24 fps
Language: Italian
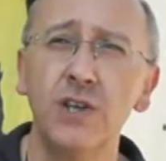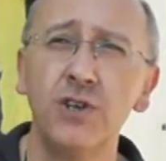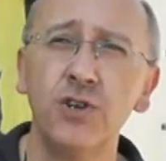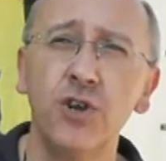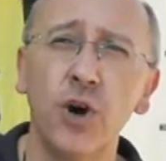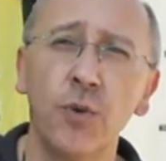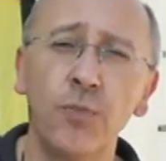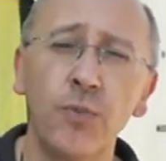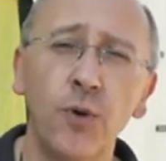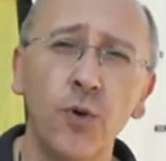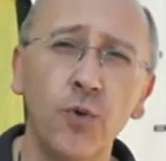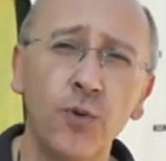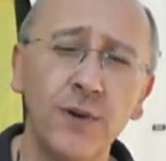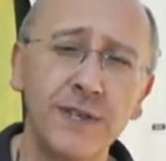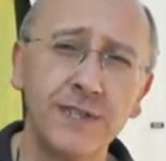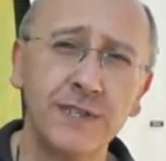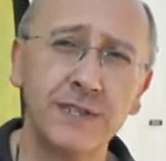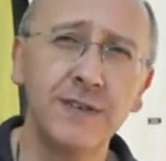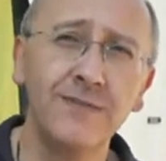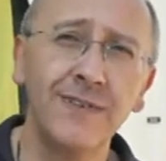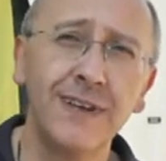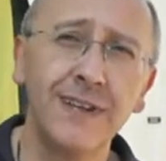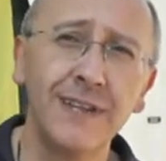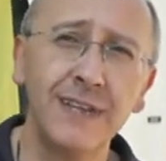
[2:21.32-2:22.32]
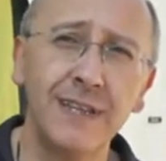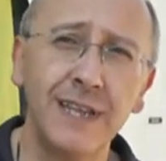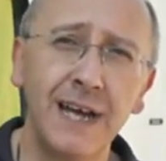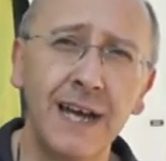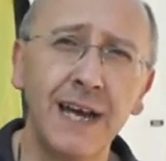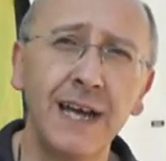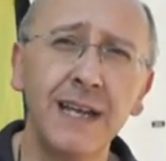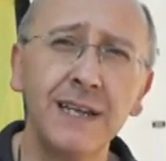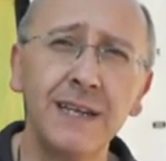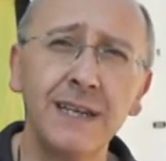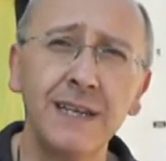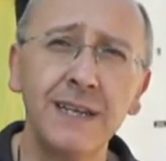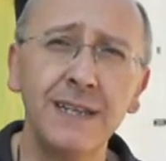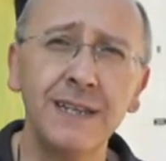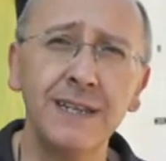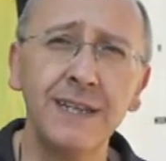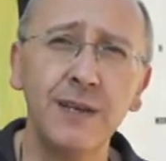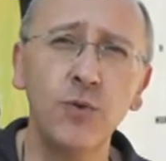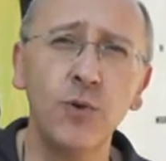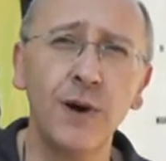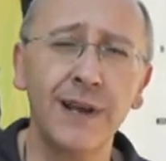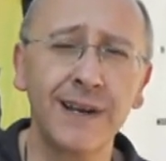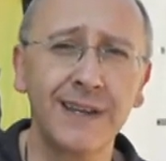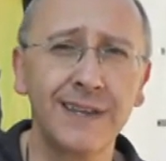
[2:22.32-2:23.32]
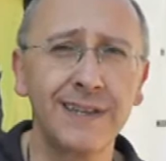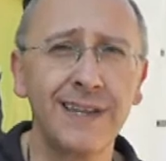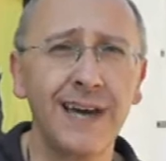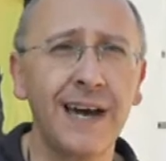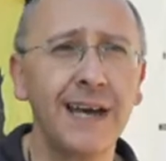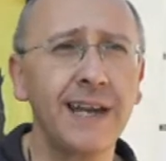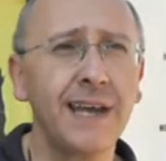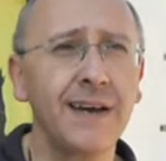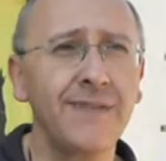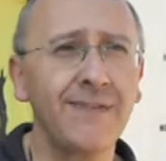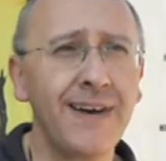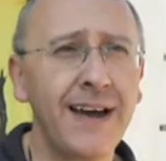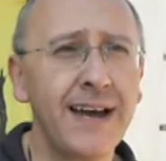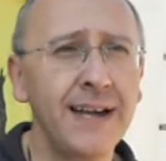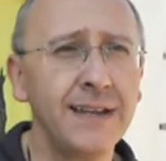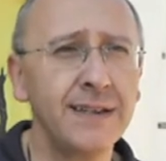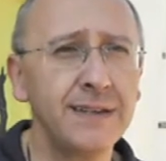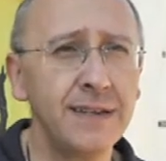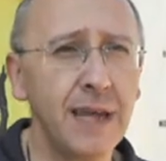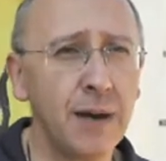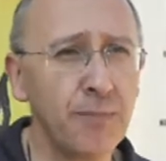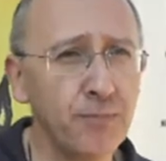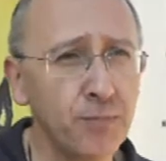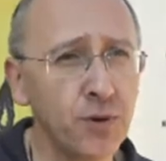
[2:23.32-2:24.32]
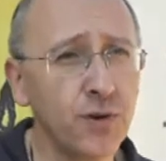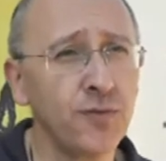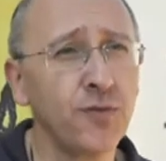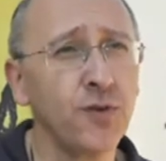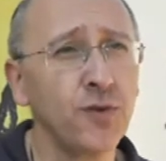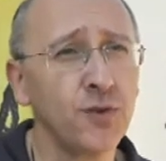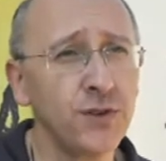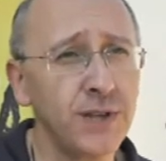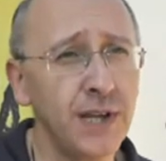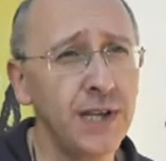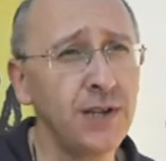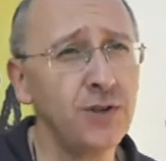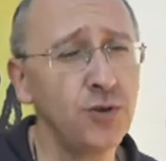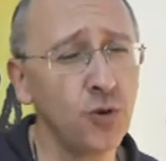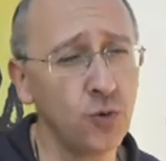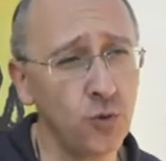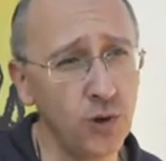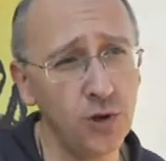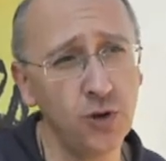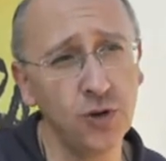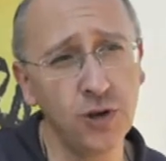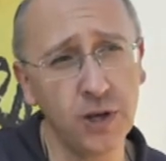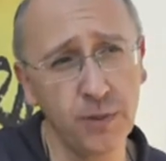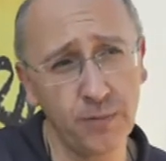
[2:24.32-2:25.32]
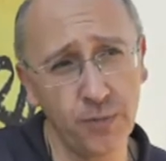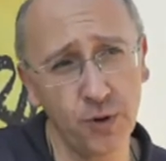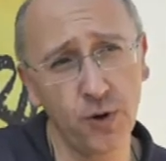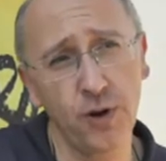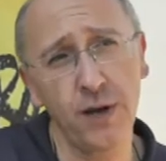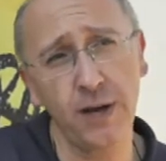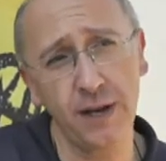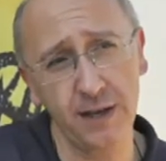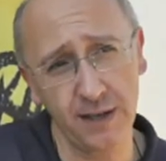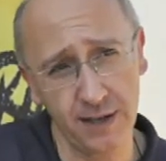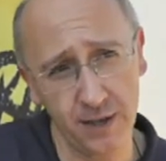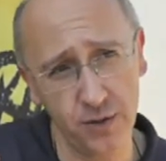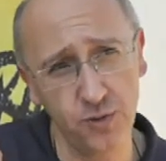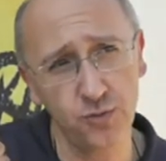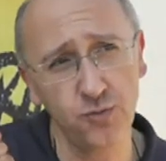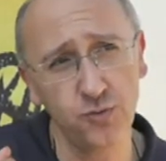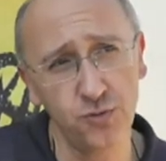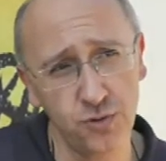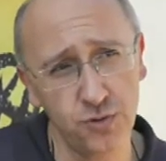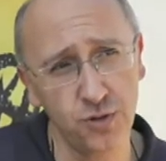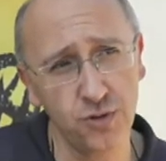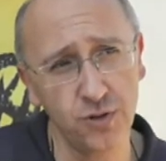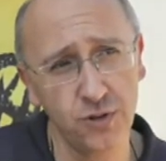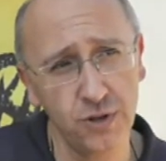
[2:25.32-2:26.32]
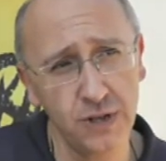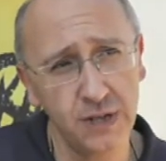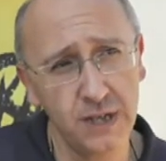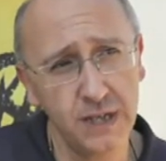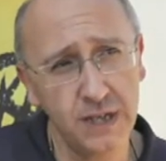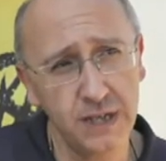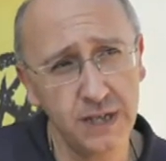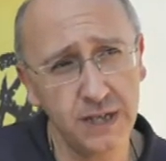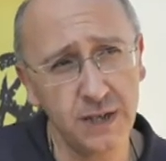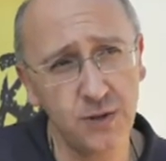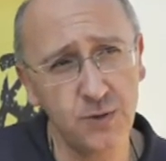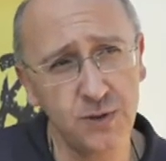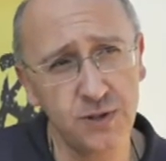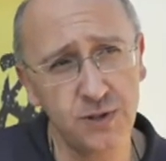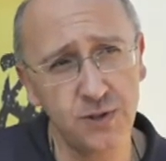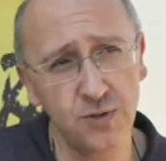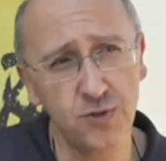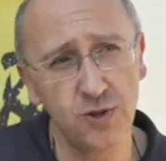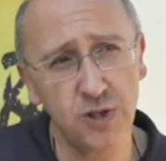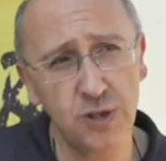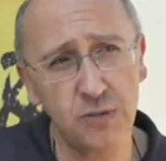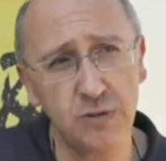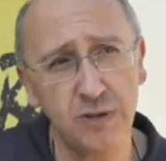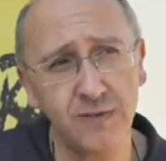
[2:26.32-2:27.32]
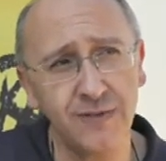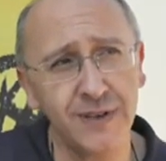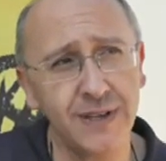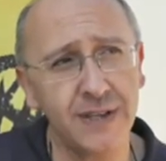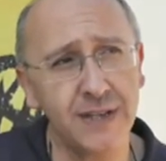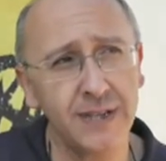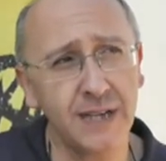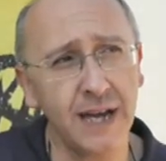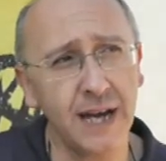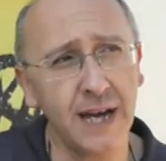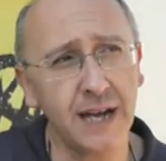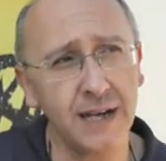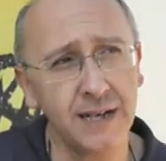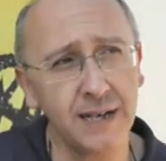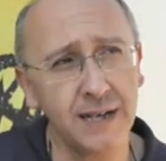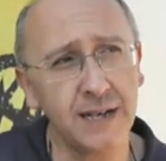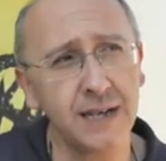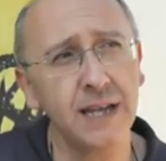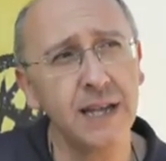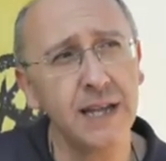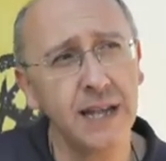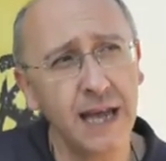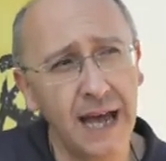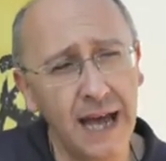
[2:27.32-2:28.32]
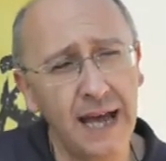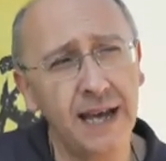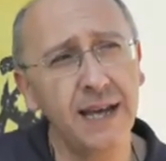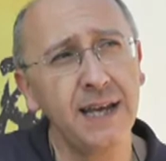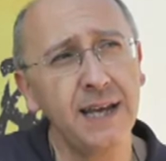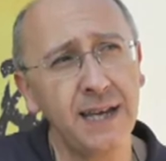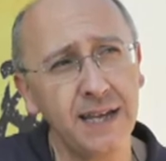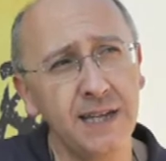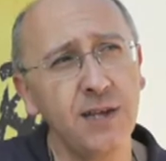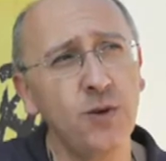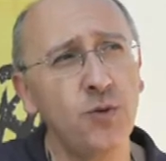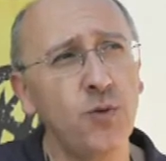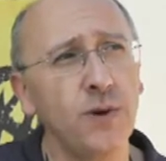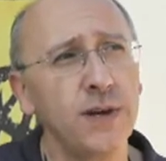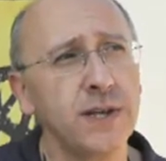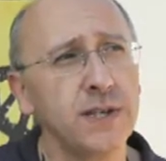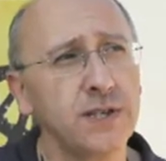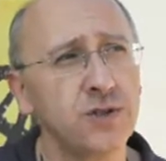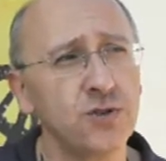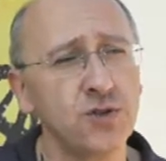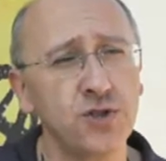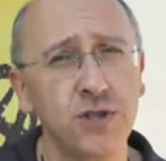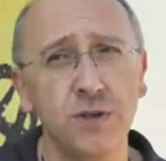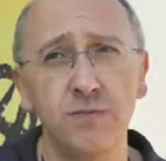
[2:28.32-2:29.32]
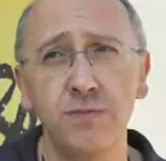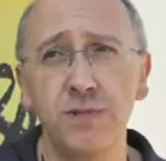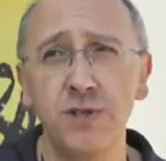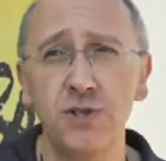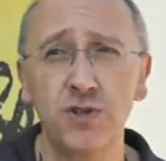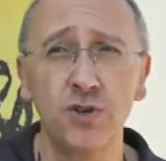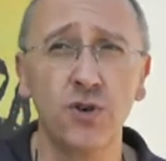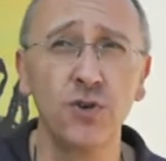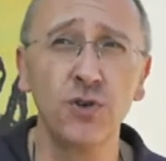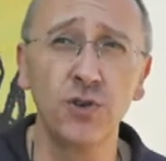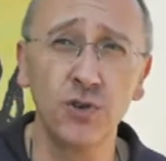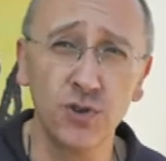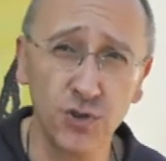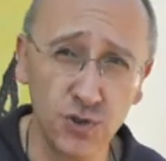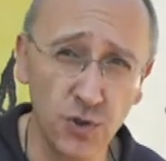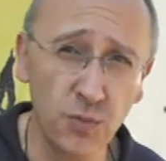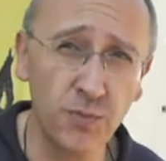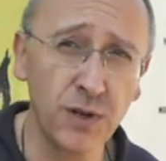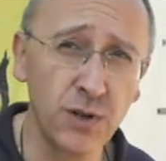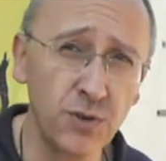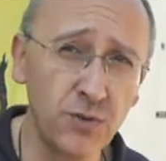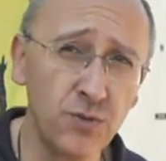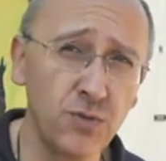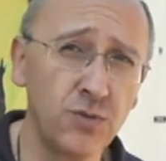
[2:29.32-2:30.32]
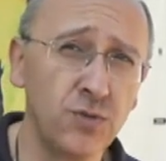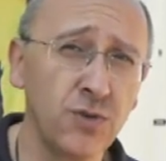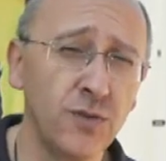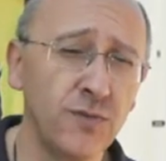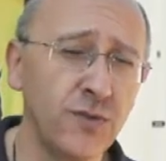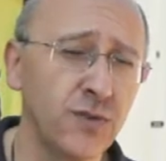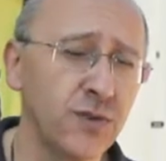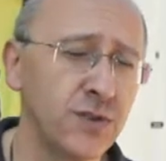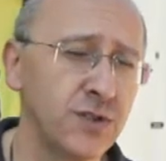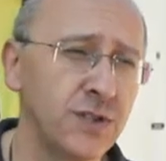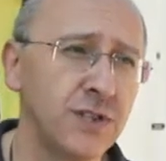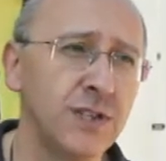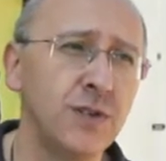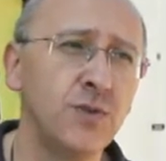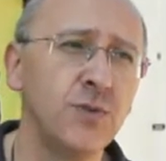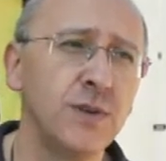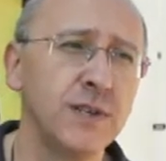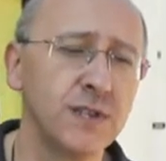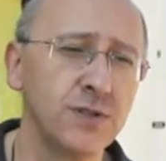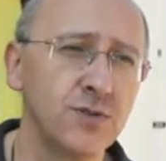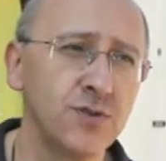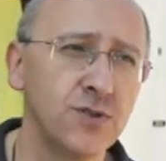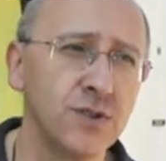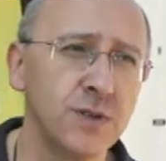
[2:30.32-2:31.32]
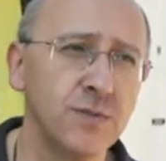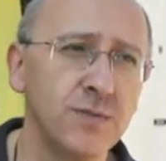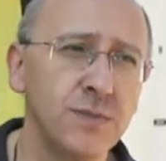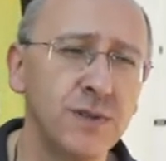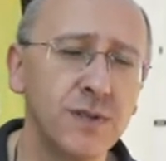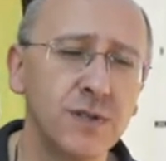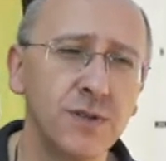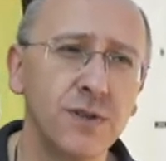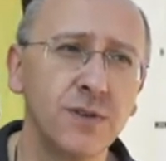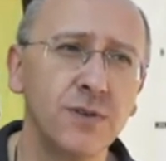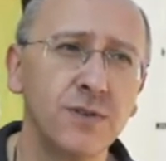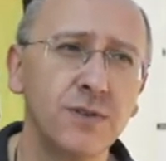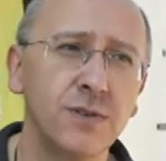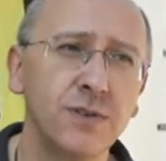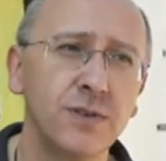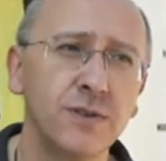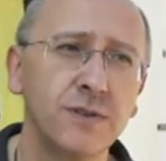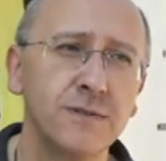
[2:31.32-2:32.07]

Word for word: dopo questi vent'anni di guardare avanti approfondendo quello che però è accaduto in questi ultimi vent'anni. Anche di questo c'è bisogno, soprattutto forse di questo c'è bisogno.